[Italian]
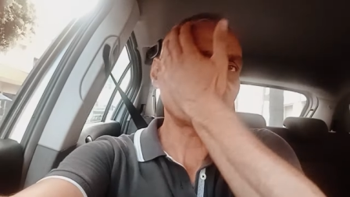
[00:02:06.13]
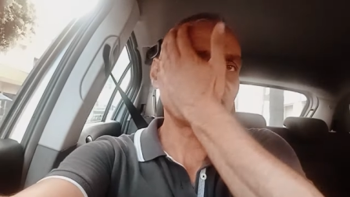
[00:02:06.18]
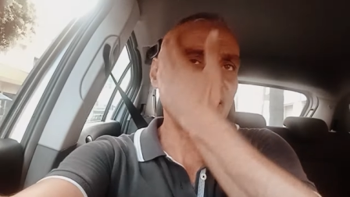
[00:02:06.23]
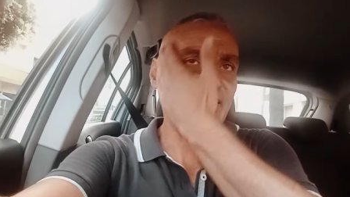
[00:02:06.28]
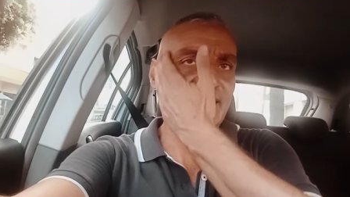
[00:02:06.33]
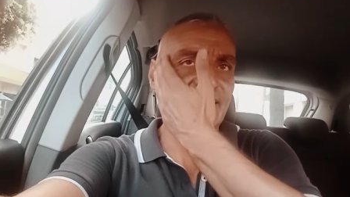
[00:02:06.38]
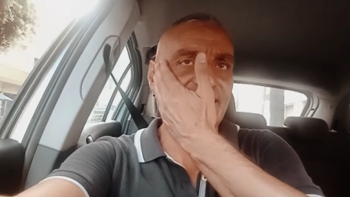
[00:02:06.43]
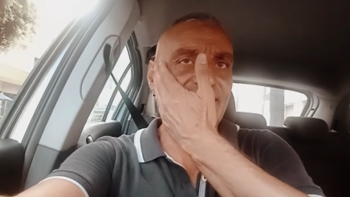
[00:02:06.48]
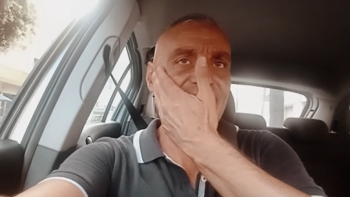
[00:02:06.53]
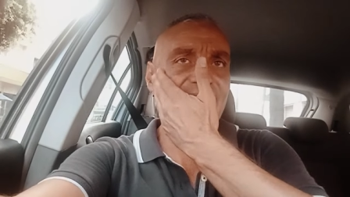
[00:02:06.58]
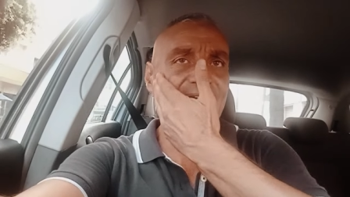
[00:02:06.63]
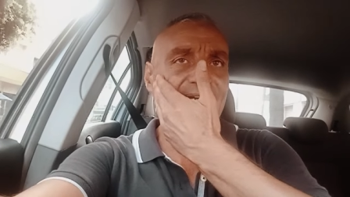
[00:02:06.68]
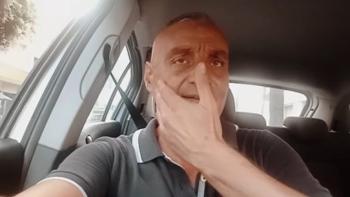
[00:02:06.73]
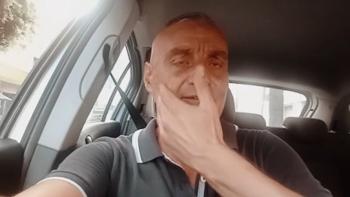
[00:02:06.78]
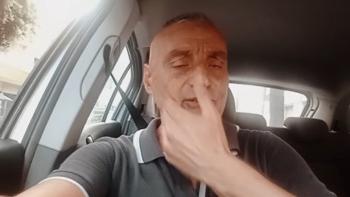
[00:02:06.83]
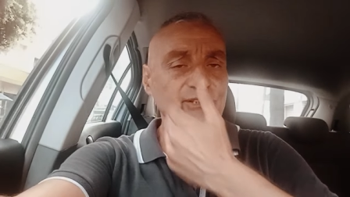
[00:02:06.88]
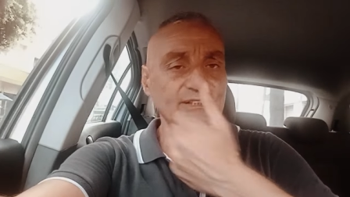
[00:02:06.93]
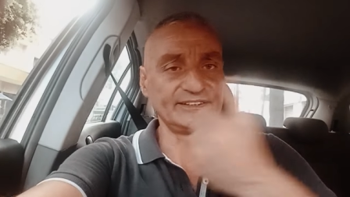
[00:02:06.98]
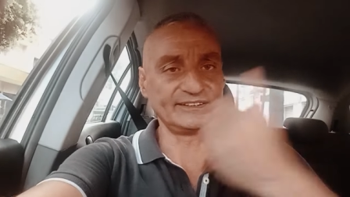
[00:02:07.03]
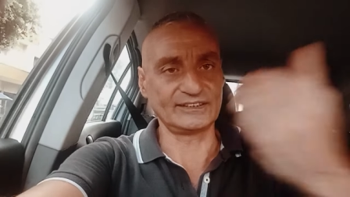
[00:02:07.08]
E ehm,
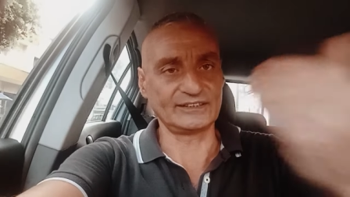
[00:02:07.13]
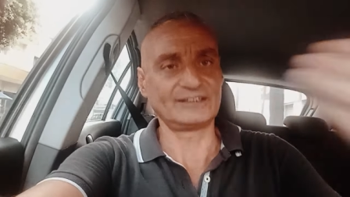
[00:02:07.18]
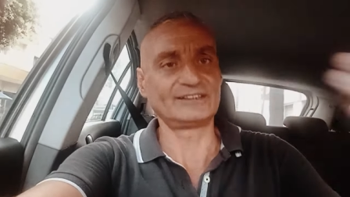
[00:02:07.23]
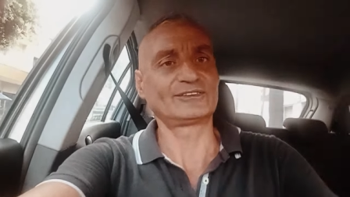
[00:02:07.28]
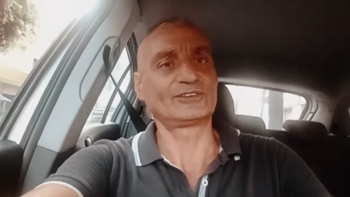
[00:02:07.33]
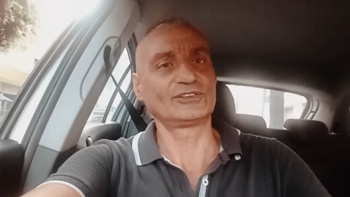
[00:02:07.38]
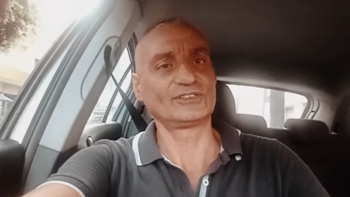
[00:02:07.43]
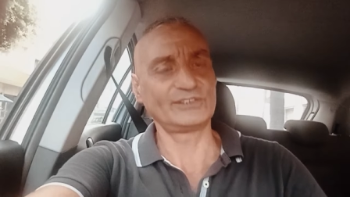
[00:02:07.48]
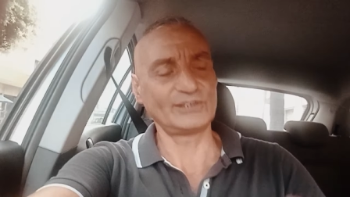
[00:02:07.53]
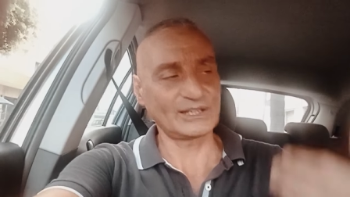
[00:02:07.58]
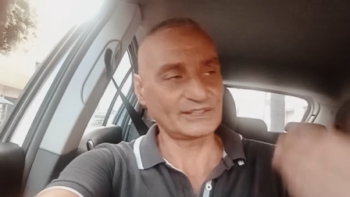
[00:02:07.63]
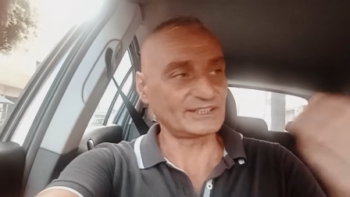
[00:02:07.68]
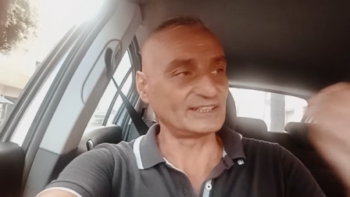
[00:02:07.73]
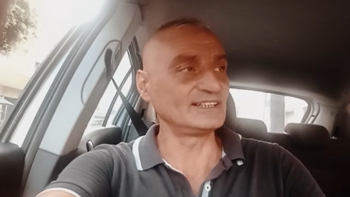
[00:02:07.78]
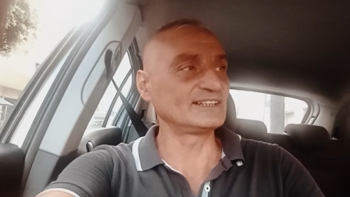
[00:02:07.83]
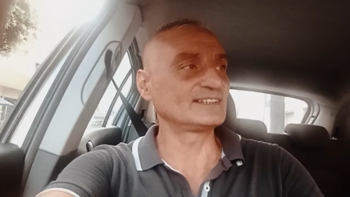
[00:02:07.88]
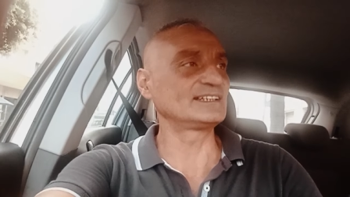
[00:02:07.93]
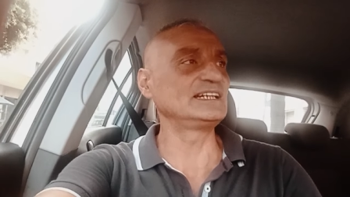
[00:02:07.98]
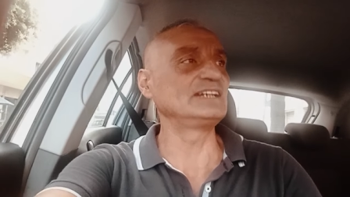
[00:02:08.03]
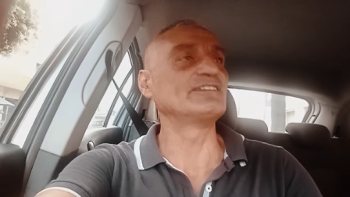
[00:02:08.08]
quindi continuate ad
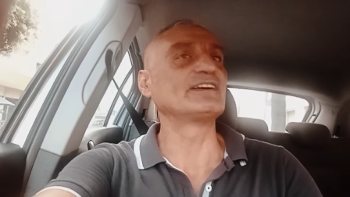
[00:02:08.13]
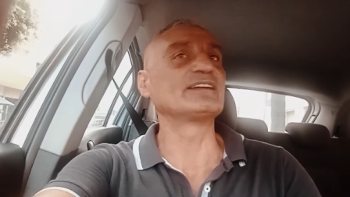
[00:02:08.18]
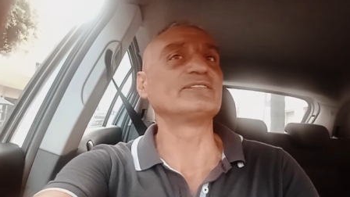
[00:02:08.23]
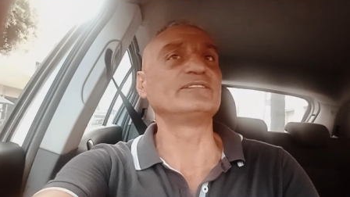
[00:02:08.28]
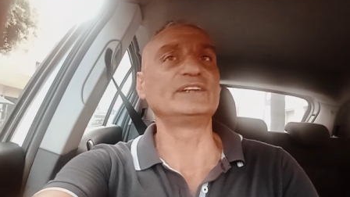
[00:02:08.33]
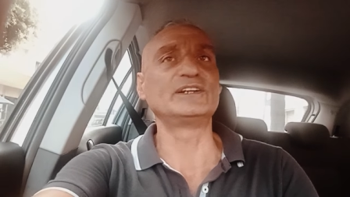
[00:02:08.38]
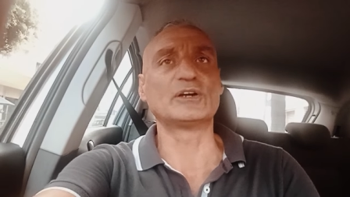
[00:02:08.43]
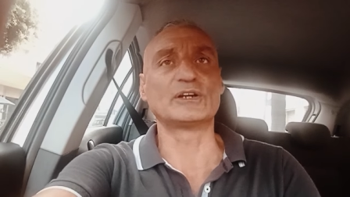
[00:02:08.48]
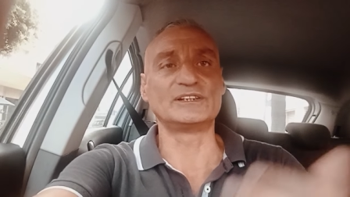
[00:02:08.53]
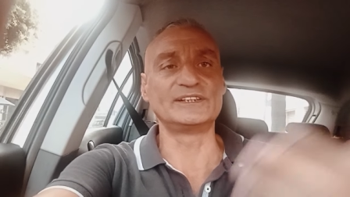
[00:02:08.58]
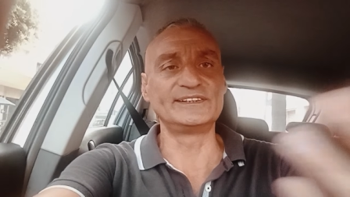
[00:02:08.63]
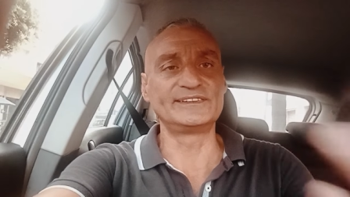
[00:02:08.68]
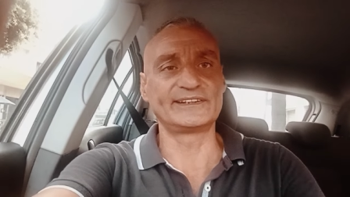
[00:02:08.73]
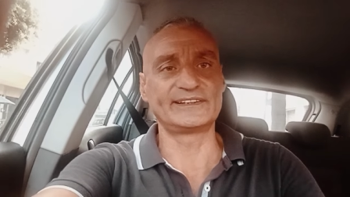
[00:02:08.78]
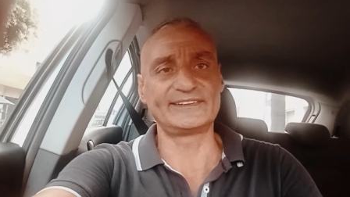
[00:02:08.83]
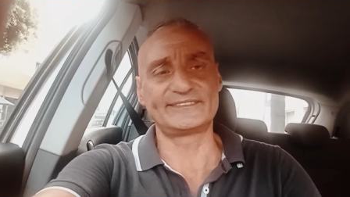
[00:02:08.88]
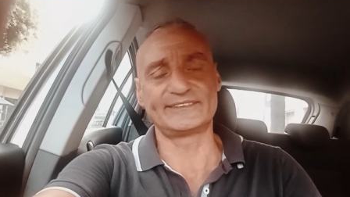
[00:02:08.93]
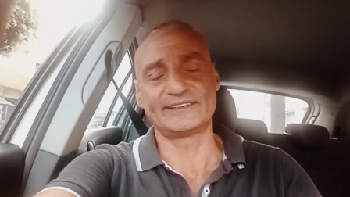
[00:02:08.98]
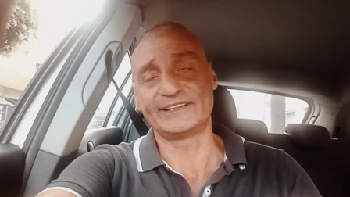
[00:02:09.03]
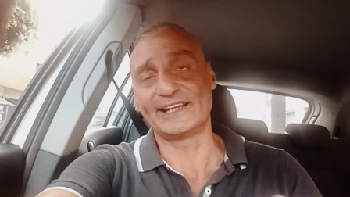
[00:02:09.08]
iscrivervi, io agli
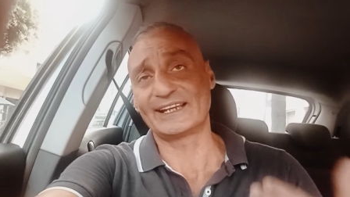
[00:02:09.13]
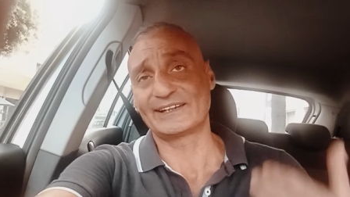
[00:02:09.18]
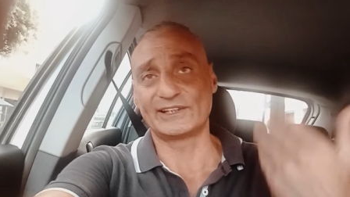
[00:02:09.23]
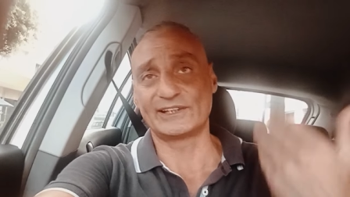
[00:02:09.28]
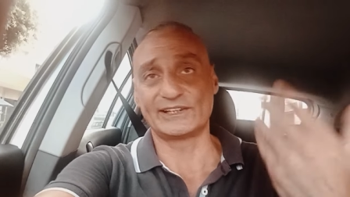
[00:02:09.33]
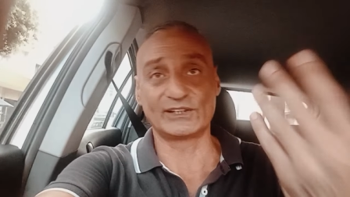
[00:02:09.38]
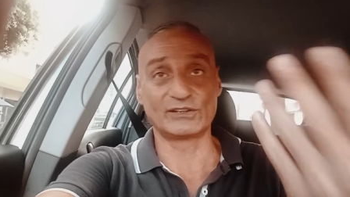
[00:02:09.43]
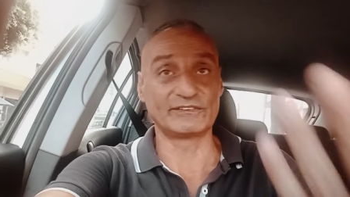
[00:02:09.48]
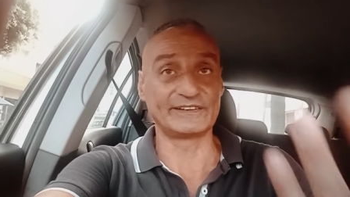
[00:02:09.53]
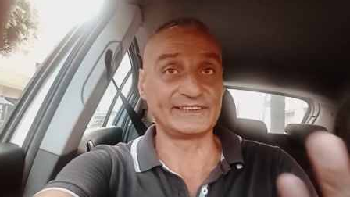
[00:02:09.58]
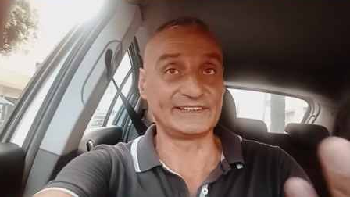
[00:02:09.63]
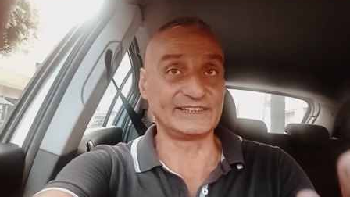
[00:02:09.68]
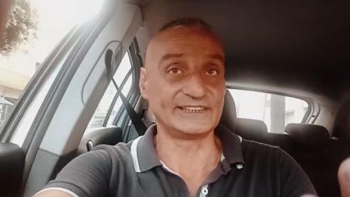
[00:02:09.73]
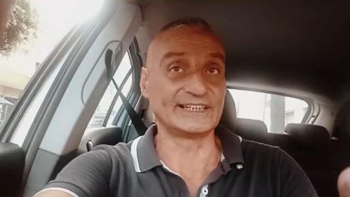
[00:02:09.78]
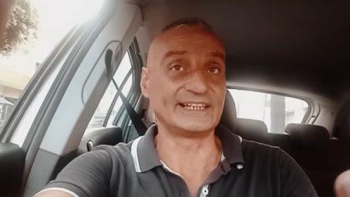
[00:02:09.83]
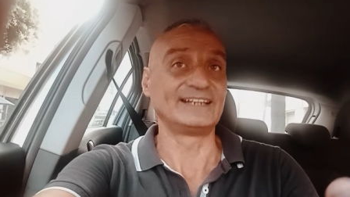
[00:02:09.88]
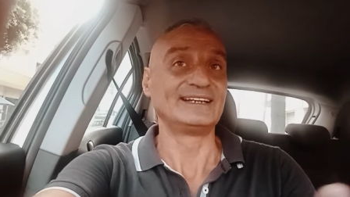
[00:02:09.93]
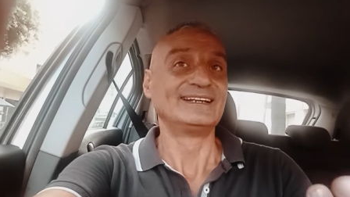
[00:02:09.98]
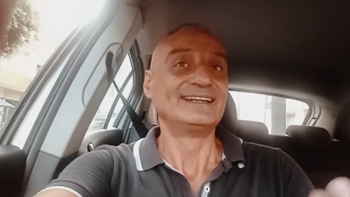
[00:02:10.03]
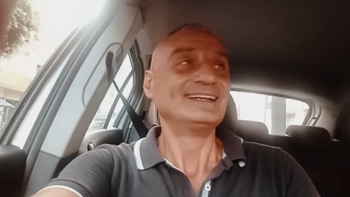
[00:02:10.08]
interisti neanche li dovrei
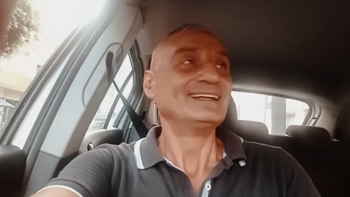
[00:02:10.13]
dire,